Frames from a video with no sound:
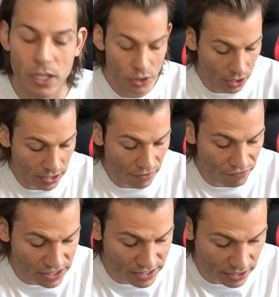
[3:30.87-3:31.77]
sondern der
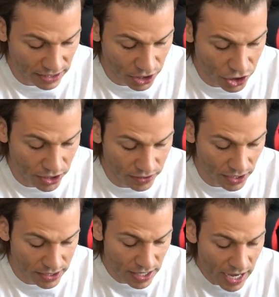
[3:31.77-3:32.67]
Witz an der Geschichte
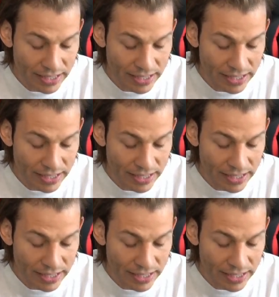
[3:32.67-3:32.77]
ist,